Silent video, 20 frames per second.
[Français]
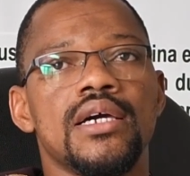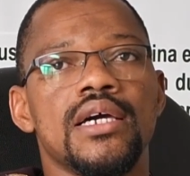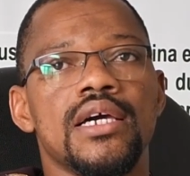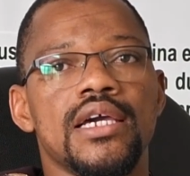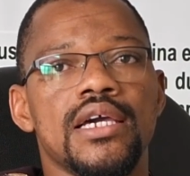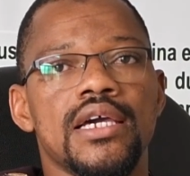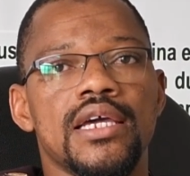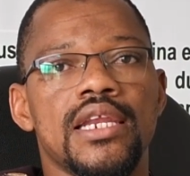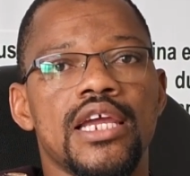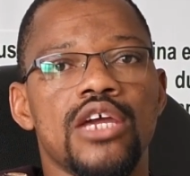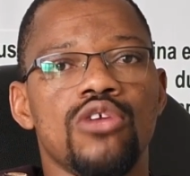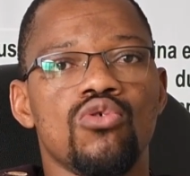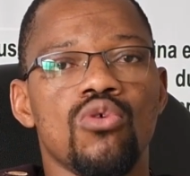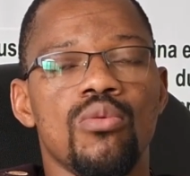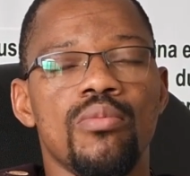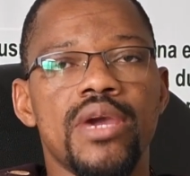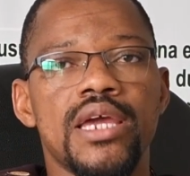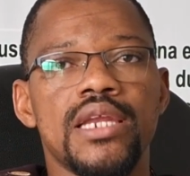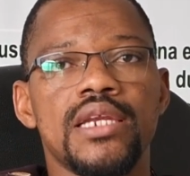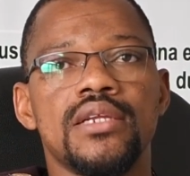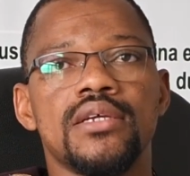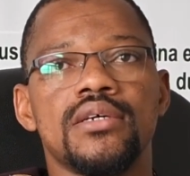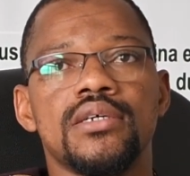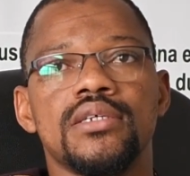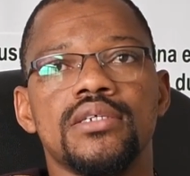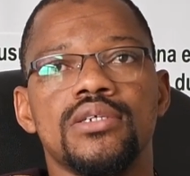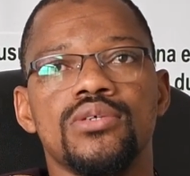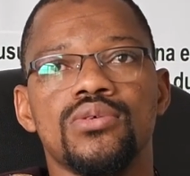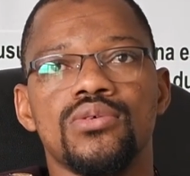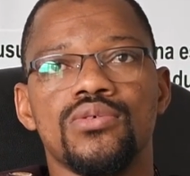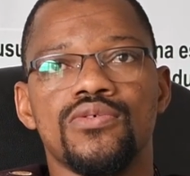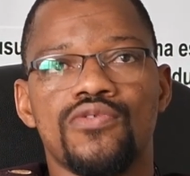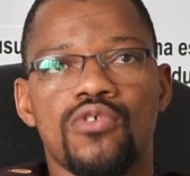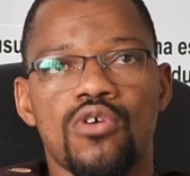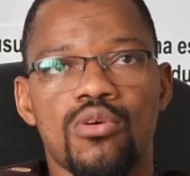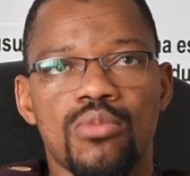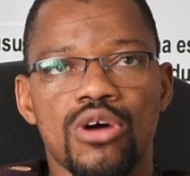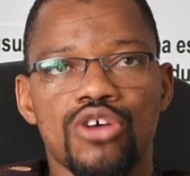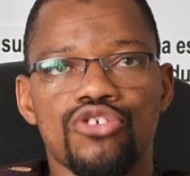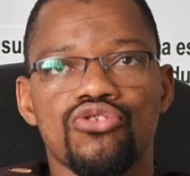eh, les domaines de
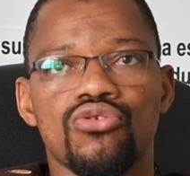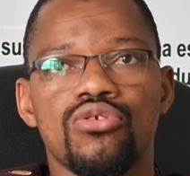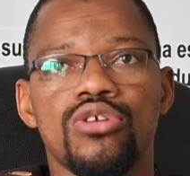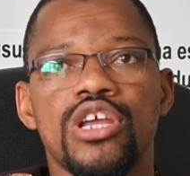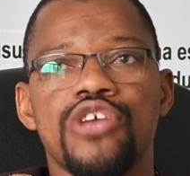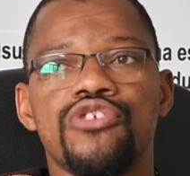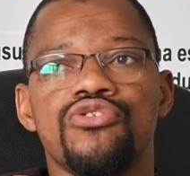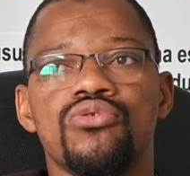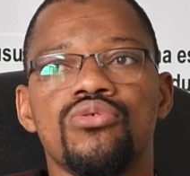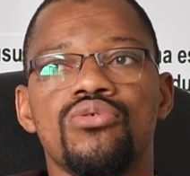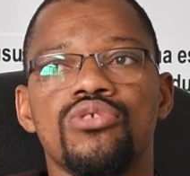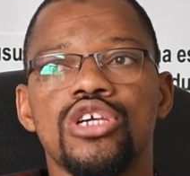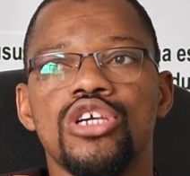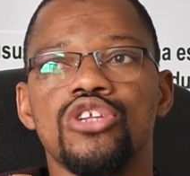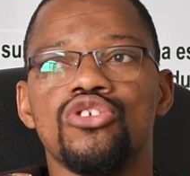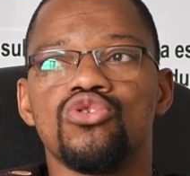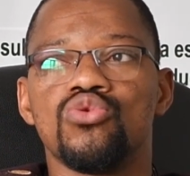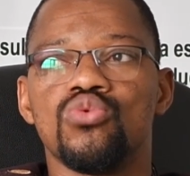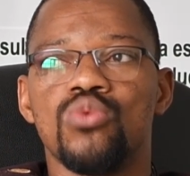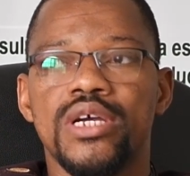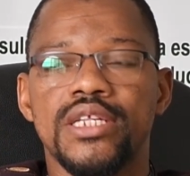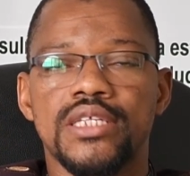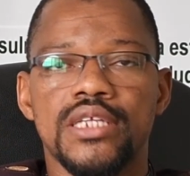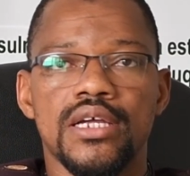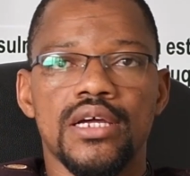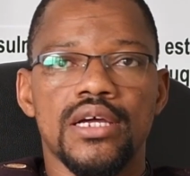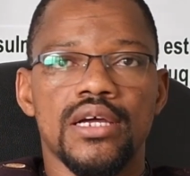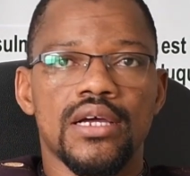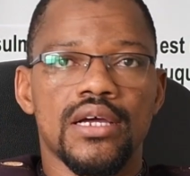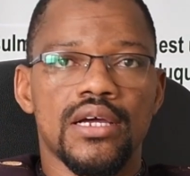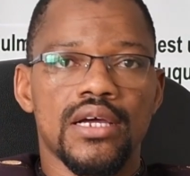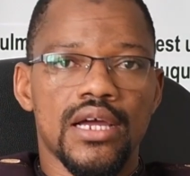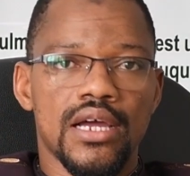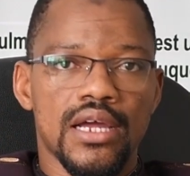formation des jeunes qu'ils souhaitent euh,